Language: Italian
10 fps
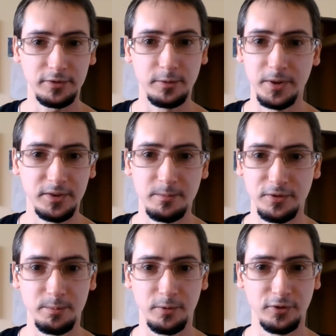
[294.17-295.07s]
come
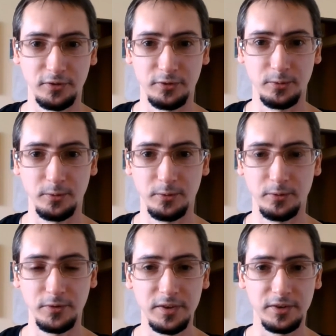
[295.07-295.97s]
semplice processo
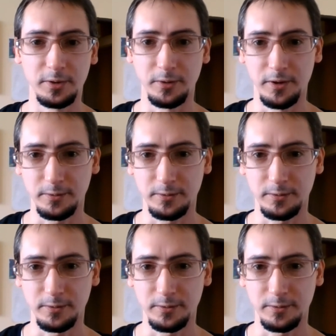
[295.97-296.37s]
fisico, no?